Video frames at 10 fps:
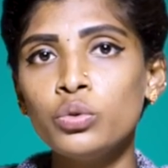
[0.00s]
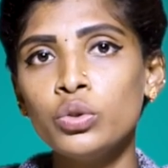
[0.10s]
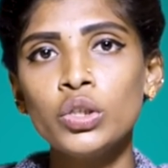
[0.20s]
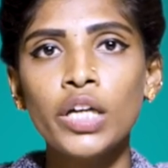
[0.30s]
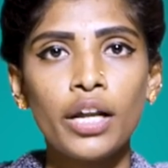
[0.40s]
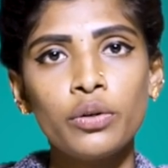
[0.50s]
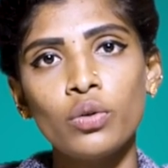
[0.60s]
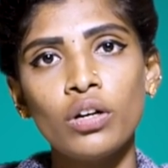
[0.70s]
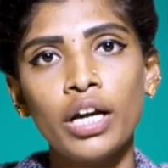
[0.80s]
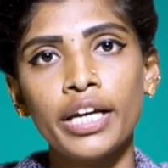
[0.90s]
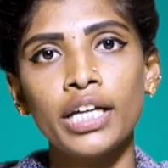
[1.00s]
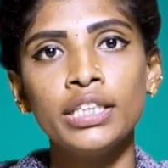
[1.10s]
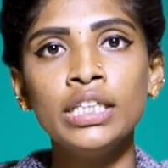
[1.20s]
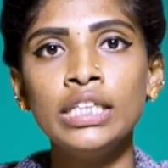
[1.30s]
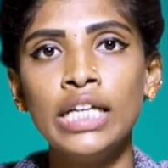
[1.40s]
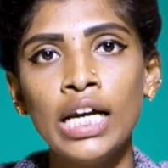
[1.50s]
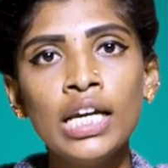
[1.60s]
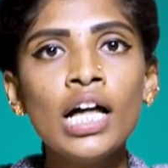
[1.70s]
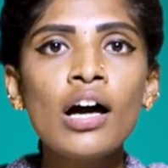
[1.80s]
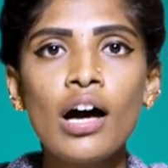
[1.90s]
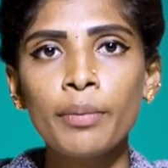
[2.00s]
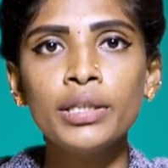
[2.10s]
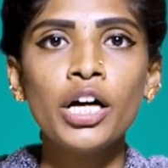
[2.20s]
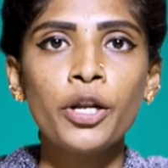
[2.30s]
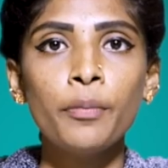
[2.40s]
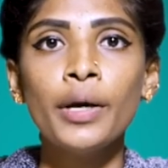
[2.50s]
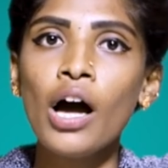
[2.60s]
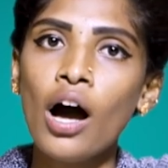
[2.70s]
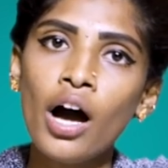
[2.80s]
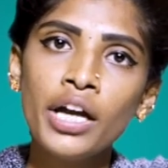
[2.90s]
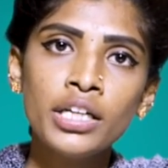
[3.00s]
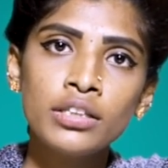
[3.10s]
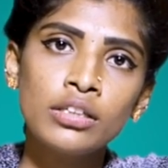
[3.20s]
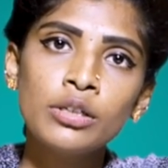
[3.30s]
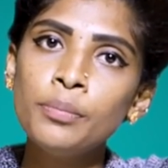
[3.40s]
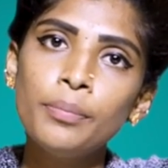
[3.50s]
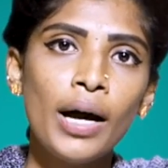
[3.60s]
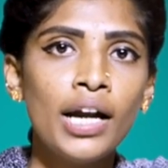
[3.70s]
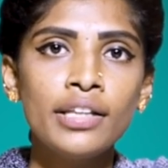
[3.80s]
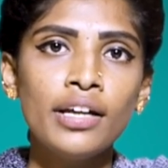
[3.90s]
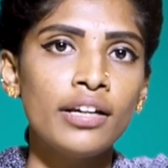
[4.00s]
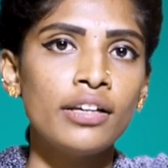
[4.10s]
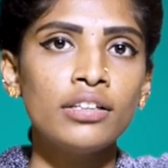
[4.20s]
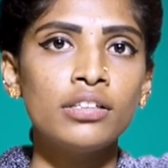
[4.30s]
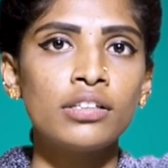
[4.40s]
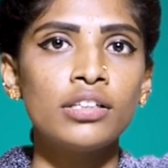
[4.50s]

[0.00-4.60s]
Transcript: நூறு இரநூறுன்னு கிடையாது எல்லா அபதாரமே ஆயிரத்துக்கும் மேலதான் இருந்துட்டு